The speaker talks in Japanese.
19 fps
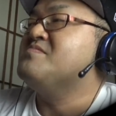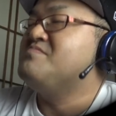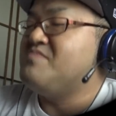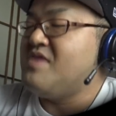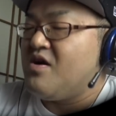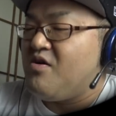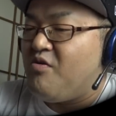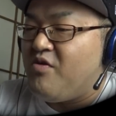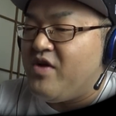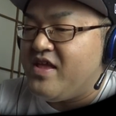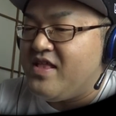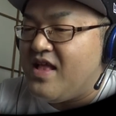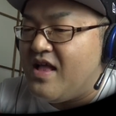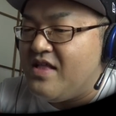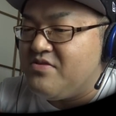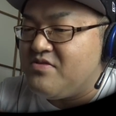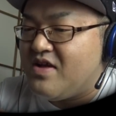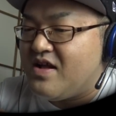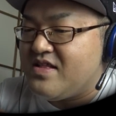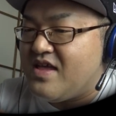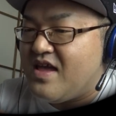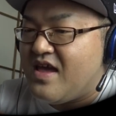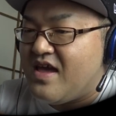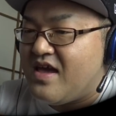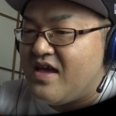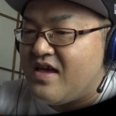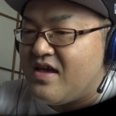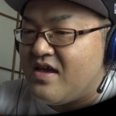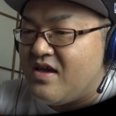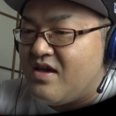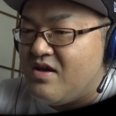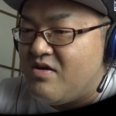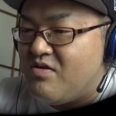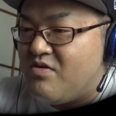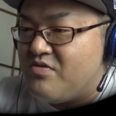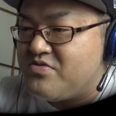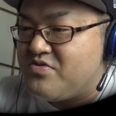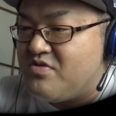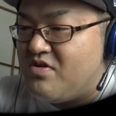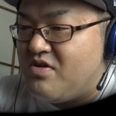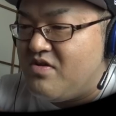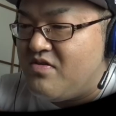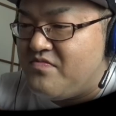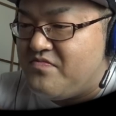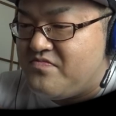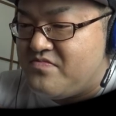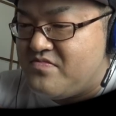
まあこれなんとかね、ほんと